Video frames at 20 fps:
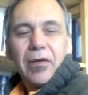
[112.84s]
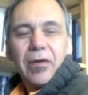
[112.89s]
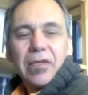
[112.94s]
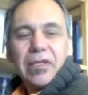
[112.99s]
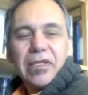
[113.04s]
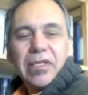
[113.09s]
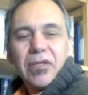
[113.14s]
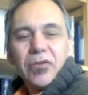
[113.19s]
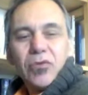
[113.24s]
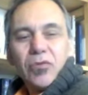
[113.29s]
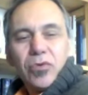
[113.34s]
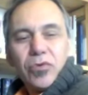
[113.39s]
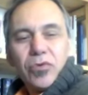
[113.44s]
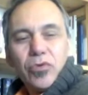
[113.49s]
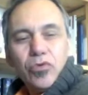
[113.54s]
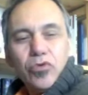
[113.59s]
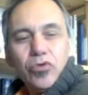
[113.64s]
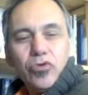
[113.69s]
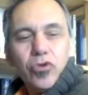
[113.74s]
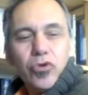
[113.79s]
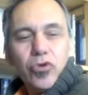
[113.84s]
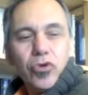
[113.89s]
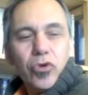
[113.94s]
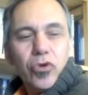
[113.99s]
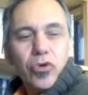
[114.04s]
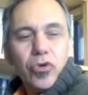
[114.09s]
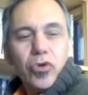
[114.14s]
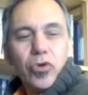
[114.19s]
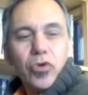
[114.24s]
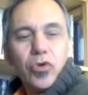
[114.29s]
Il y a donc
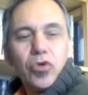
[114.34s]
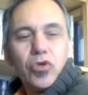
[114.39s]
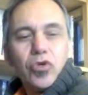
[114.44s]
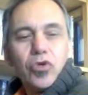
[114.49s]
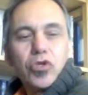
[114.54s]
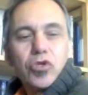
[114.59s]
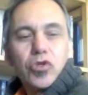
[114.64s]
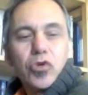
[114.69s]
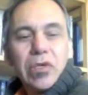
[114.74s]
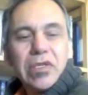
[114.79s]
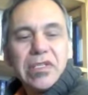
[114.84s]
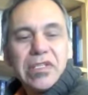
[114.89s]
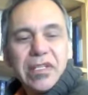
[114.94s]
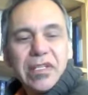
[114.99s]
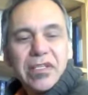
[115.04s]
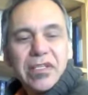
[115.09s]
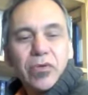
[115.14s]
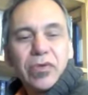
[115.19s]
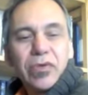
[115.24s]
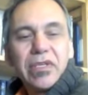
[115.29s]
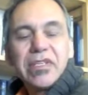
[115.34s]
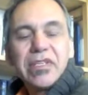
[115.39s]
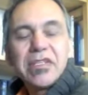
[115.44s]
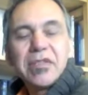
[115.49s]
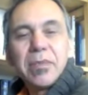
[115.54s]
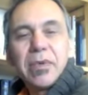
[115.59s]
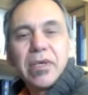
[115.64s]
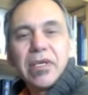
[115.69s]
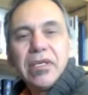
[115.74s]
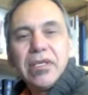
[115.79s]
une sollicitation des
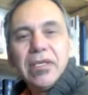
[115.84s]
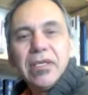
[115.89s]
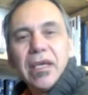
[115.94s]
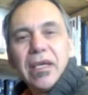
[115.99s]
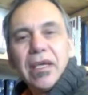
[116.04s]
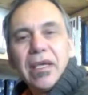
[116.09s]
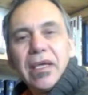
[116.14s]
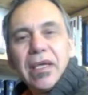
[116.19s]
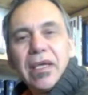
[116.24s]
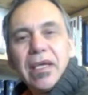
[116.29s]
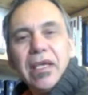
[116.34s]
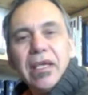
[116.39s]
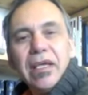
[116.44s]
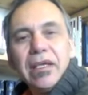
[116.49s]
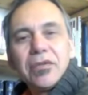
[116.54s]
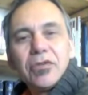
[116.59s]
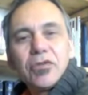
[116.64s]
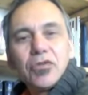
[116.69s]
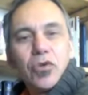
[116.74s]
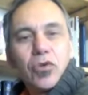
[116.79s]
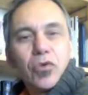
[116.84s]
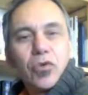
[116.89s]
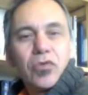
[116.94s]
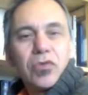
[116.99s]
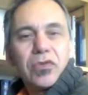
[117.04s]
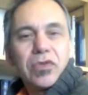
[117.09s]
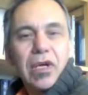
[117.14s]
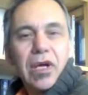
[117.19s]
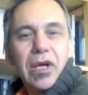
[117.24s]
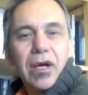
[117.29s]
esprits et ce
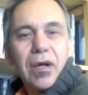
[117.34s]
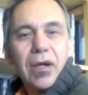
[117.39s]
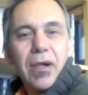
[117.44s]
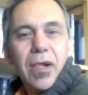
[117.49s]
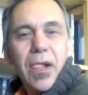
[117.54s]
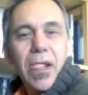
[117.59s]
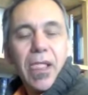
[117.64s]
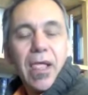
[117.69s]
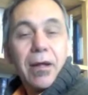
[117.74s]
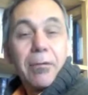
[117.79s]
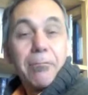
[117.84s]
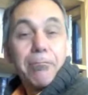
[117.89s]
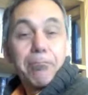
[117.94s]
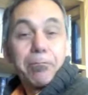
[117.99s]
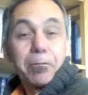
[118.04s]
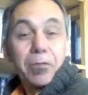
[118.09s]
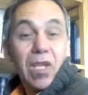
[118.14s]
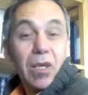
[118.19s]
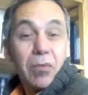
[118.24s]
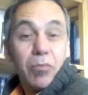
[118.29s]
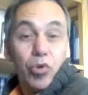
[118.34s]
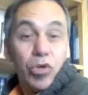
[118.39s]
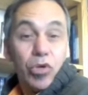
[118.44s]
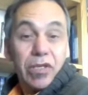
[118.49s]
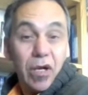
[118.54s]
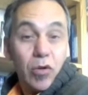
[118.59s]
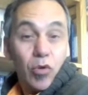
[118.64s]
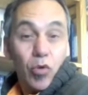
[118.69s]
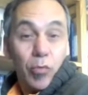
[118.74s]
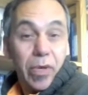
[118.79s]
contrat peut
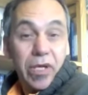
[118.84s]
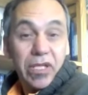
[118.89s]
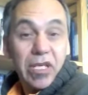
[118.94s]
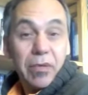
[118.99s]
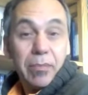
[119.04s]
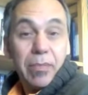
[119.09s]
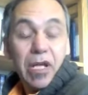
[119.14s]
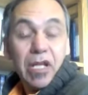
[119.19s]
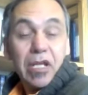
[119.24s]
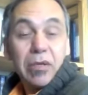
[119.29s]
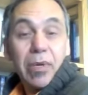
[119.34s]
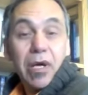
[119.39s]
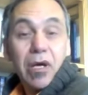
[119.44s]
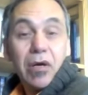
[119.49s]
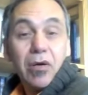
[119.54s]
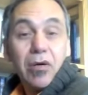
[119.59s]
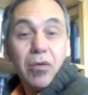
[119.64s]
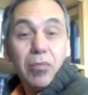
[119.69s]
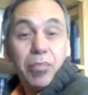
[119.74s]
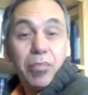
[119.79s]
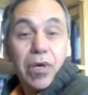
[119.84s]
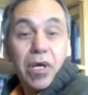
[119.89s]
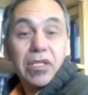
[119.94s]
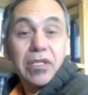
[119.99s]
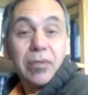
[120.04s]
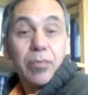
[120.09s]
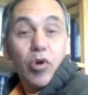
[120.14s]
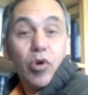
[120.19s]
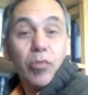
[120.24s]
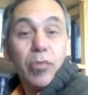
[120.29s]
être accompagné par les parents par
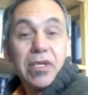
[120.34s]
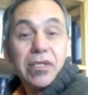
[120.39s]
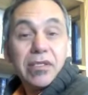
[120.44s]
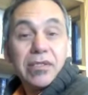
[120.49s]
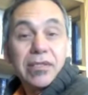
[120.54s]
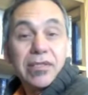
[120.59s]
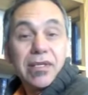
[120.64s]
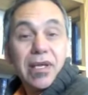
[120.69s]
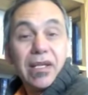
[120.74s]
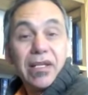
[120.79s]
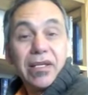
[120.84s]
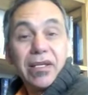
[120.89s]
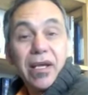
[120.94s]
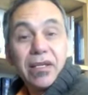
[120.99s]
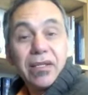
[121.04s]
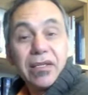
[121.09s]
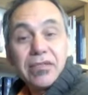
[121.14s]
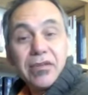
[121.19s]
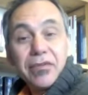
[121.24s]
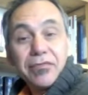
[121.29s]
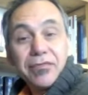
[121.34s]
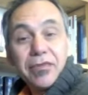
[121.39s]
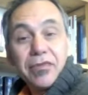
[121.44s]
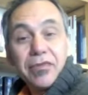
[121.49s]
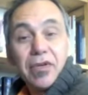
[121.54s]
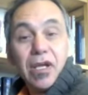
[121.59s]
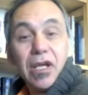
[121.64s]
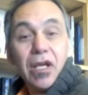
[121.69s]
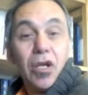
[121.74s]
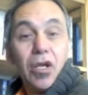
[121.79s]
des promesses à l'égard des enfants.
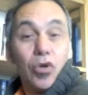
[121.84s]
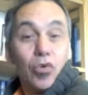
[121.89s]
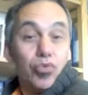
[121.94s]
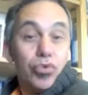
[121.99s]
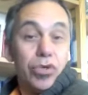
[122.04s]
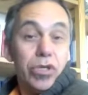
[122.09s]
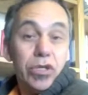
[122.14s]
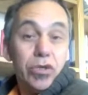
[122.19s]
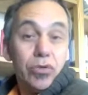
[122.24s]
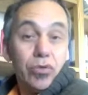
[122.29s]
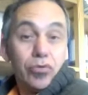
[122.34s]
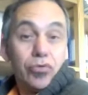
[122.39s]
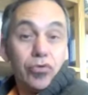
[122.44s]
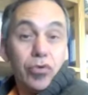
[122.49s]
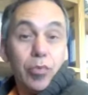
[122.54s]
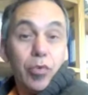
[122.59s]
Oui, on te